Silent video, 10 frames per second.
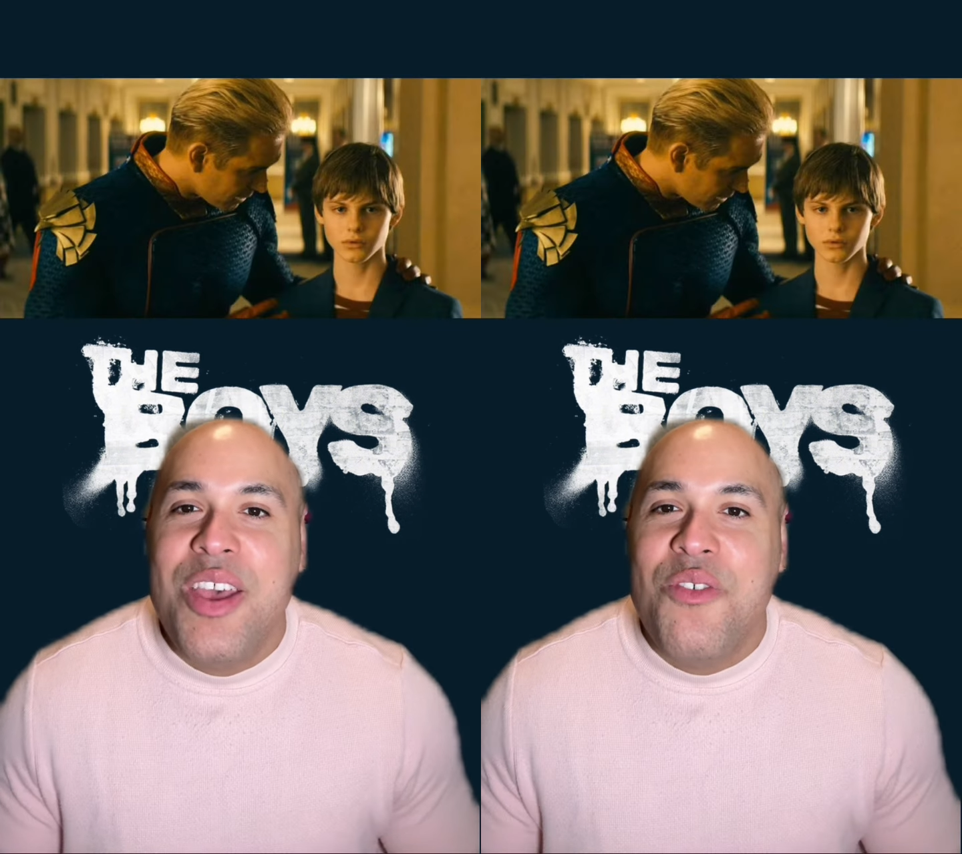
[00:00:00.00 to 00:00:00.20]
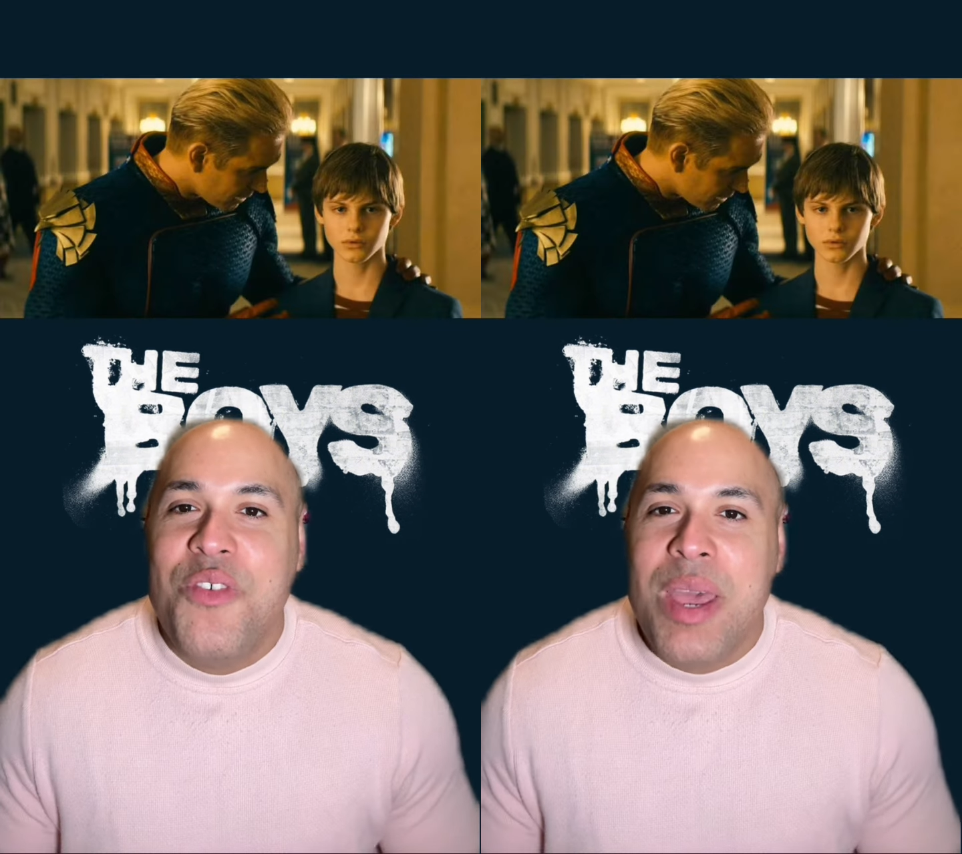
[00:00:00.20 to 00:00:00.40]

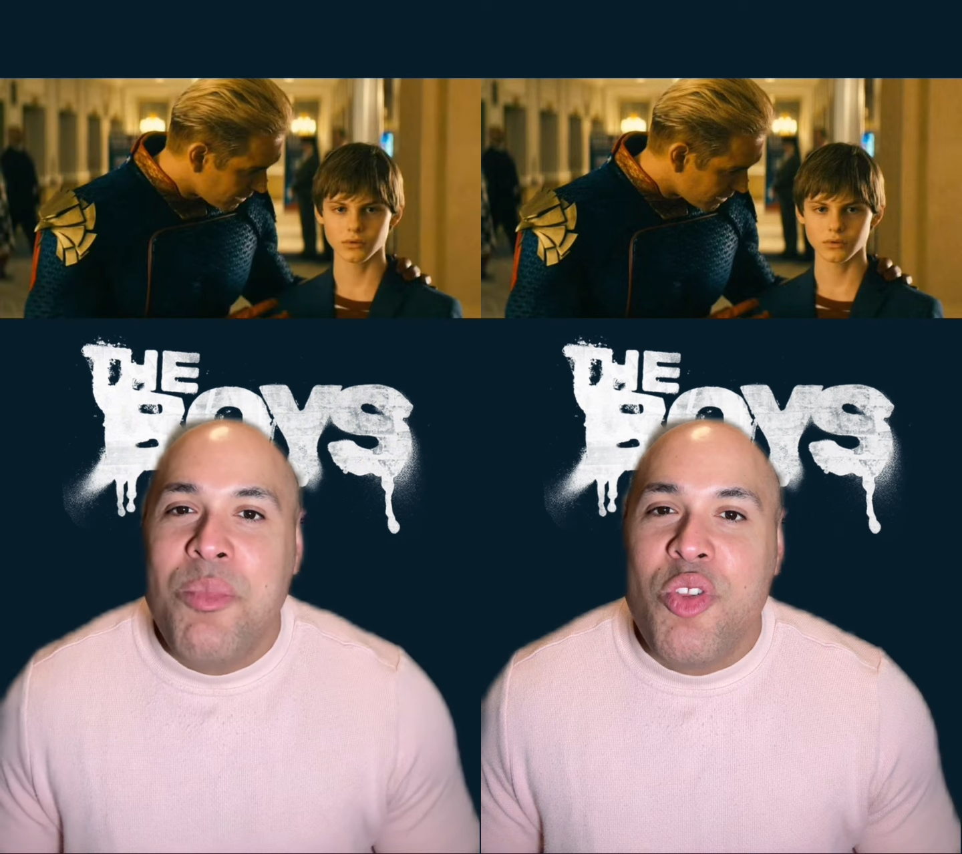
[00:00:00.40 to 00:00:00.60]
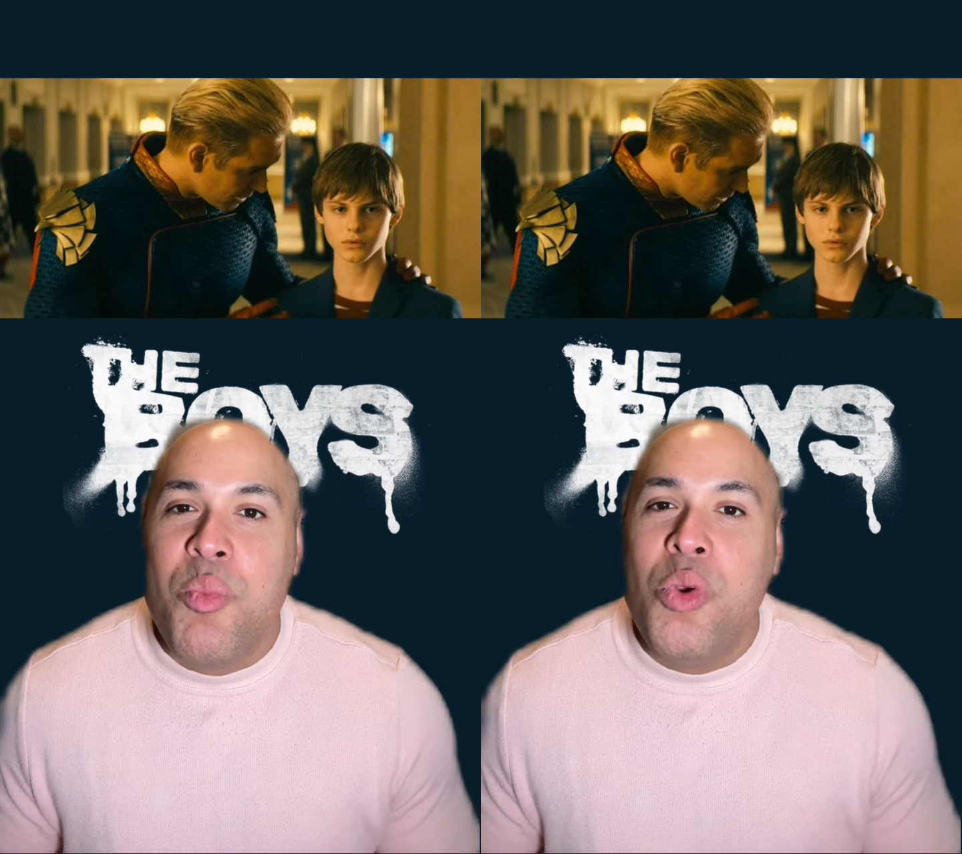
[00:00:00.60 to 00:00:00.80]

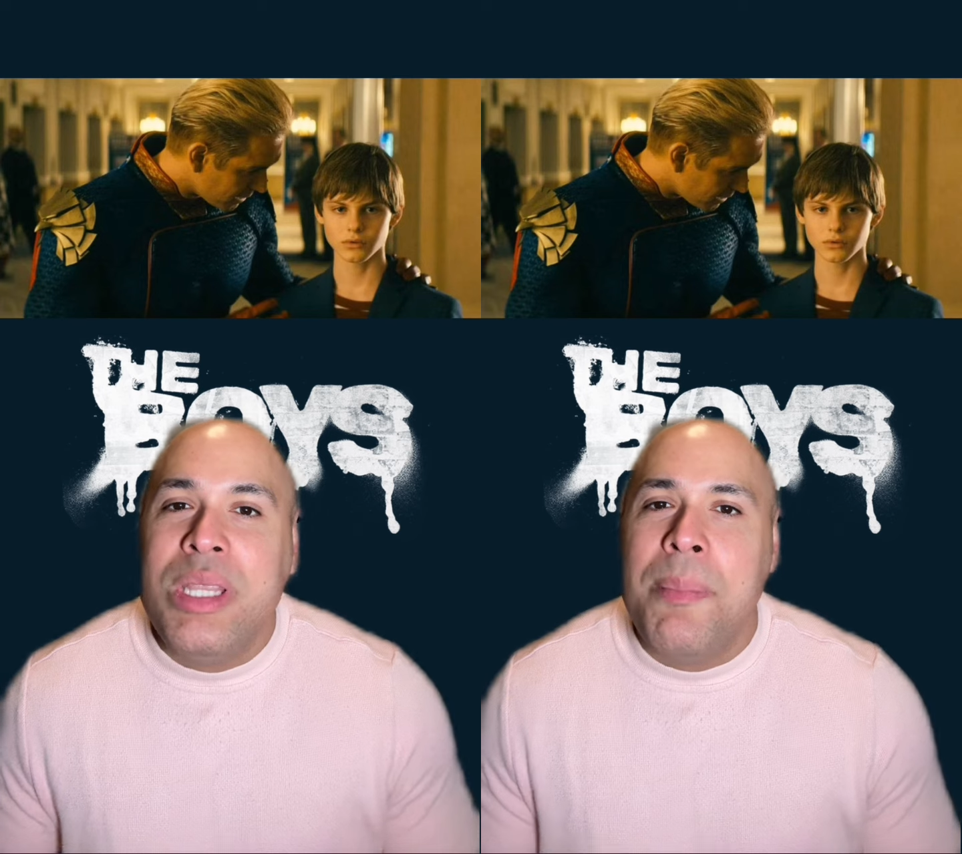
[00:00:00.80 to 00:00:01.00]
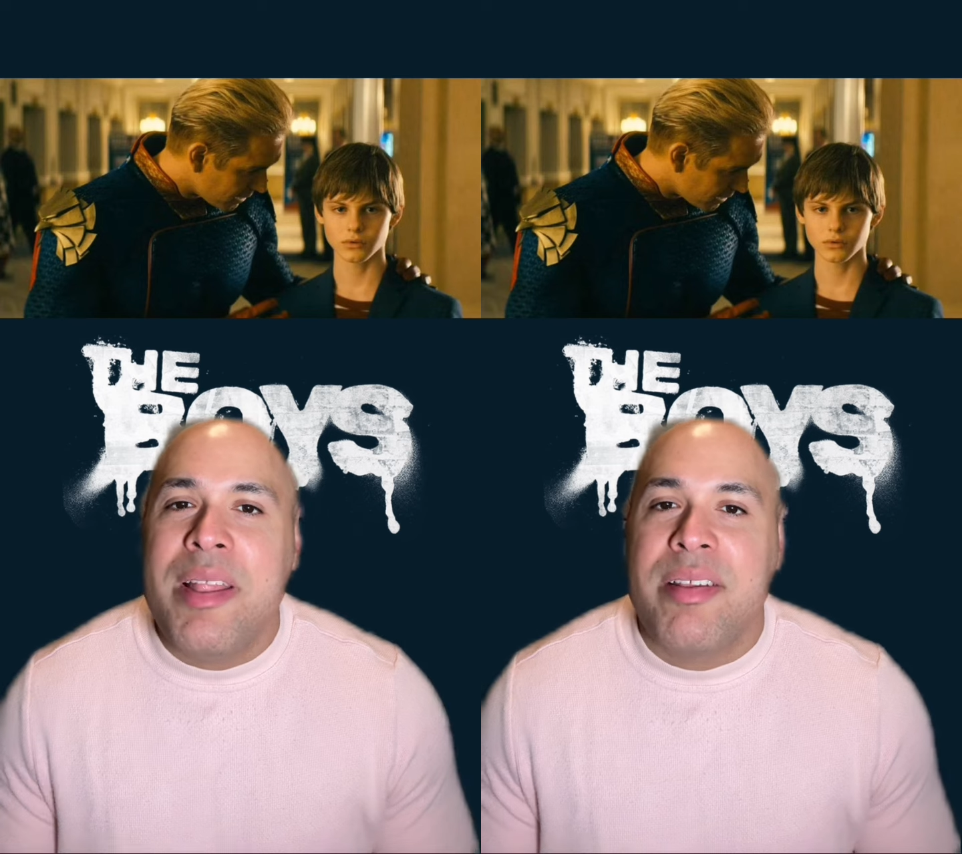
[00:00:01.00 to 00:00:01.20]
vemos
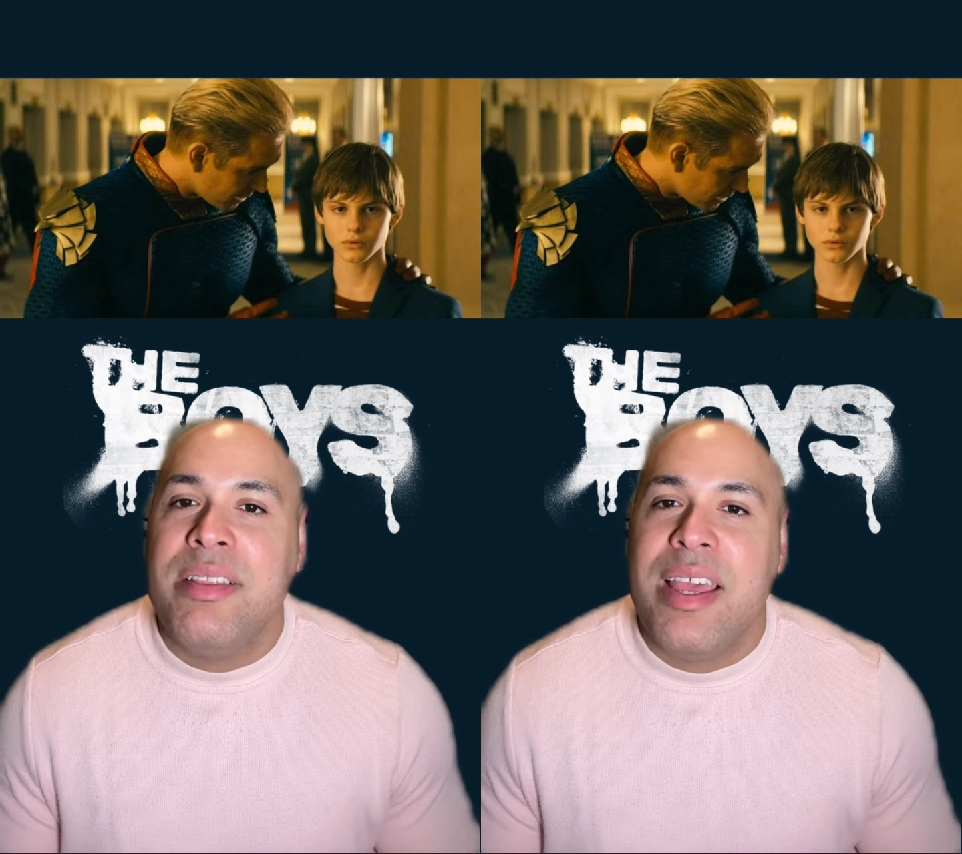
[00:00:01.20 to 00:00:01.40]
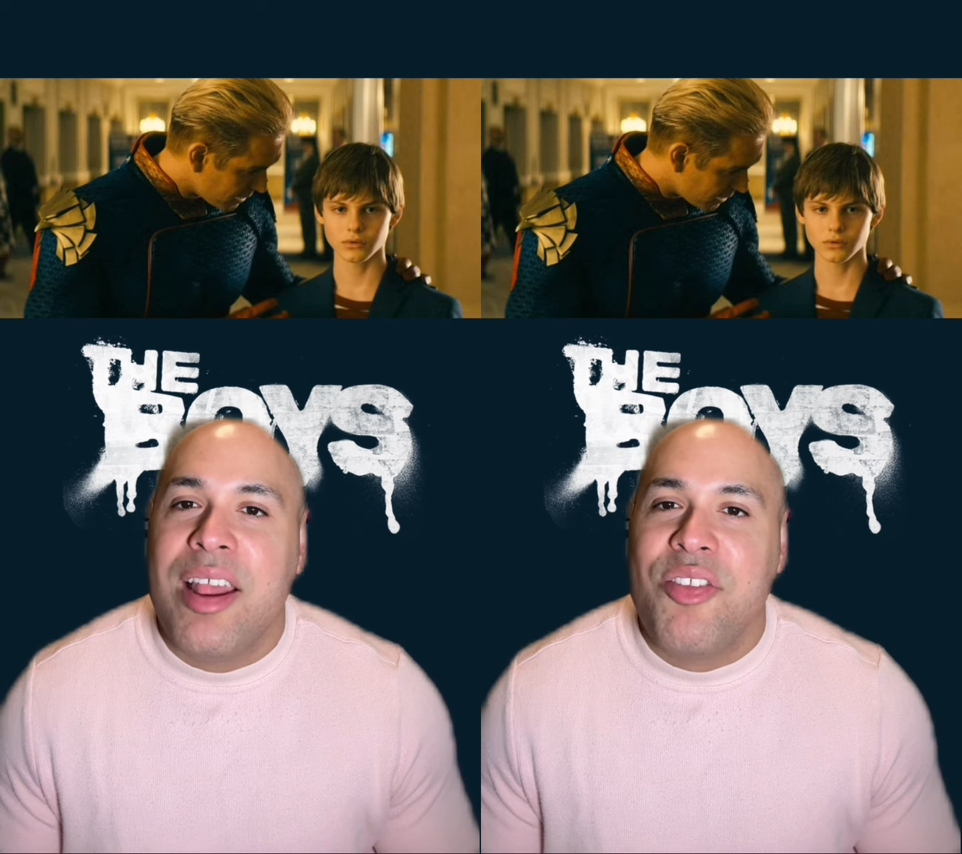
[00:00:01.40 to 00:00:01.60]
múltiples
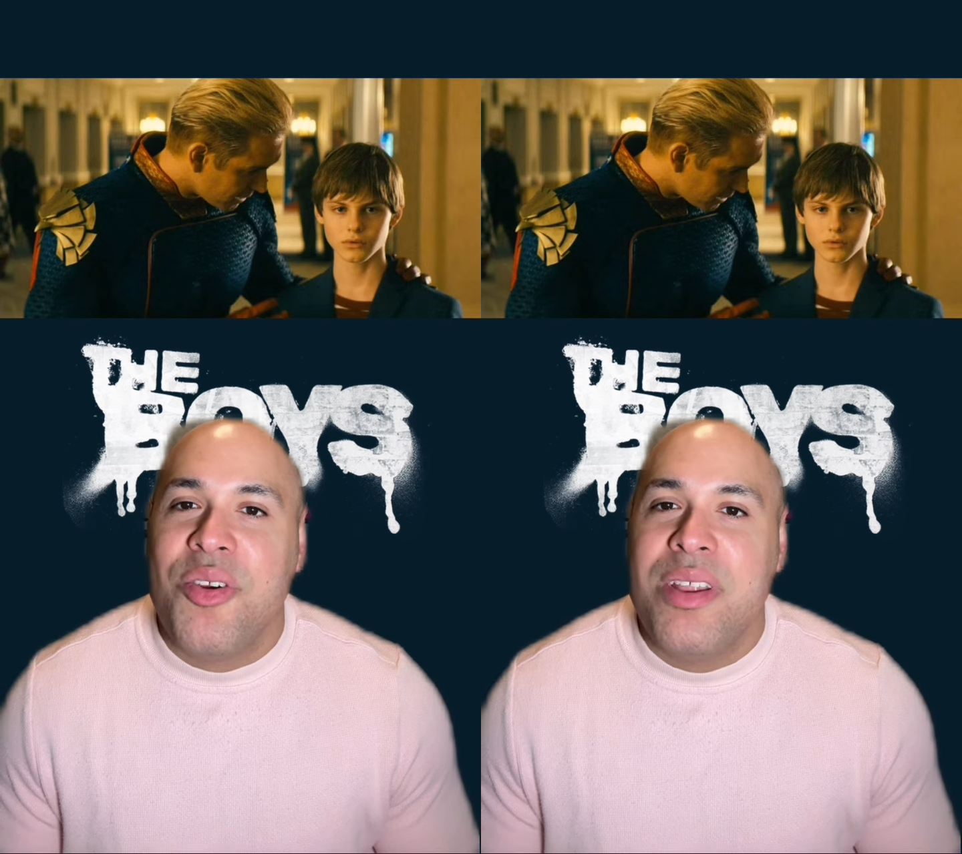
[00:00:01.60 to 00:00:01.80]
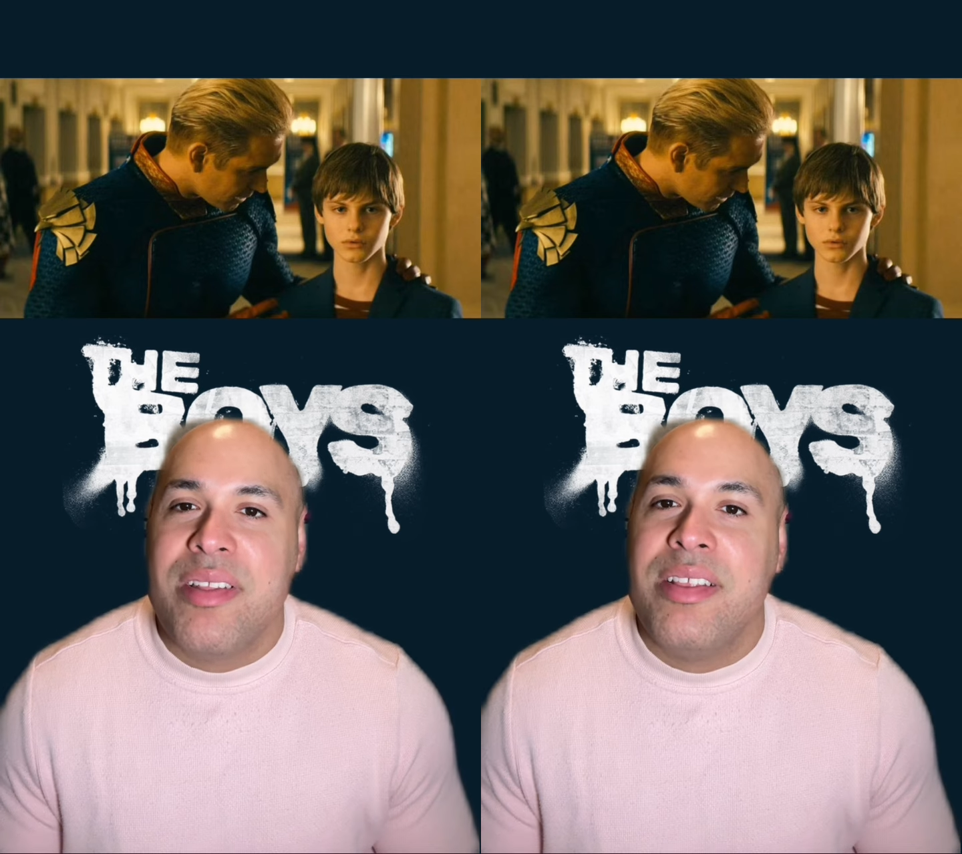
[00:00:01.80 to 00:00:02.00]

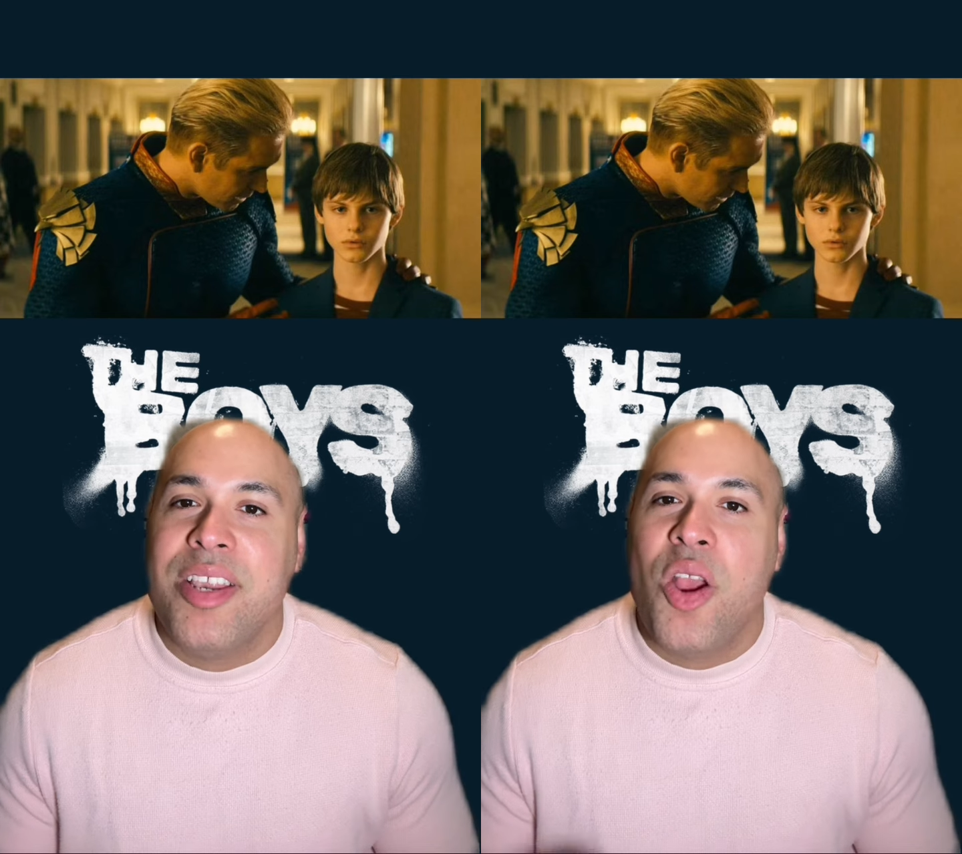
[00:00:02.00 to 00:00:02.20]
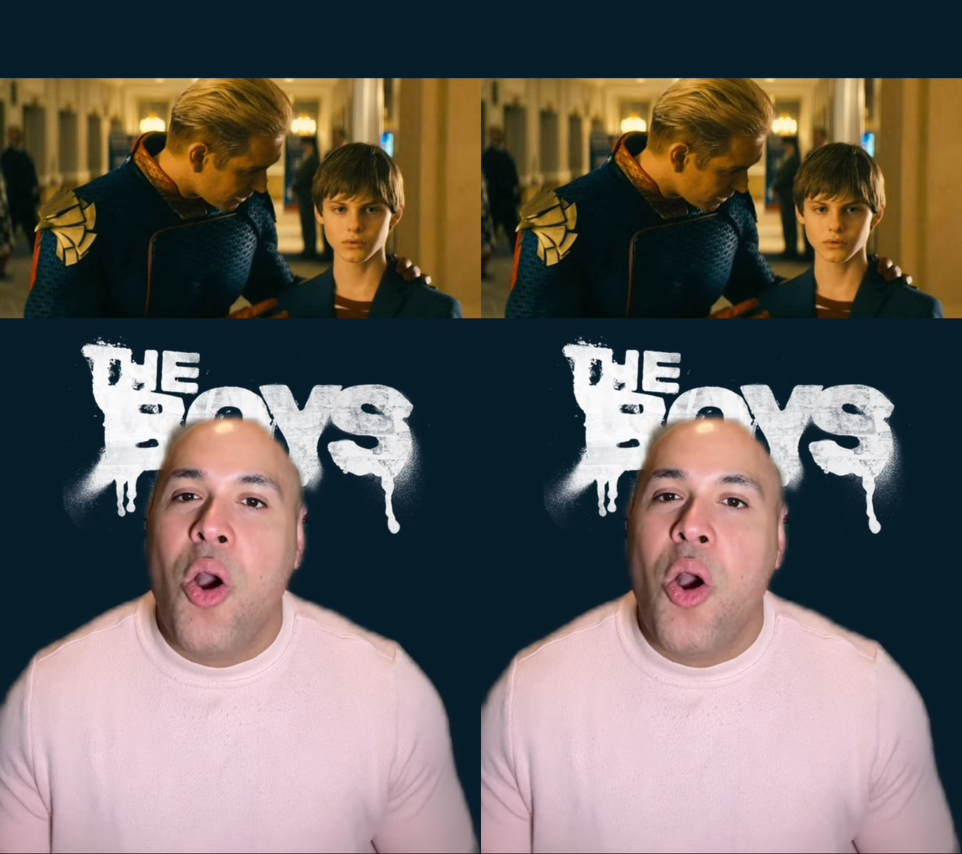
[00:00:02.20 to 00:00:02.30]
interacciones entre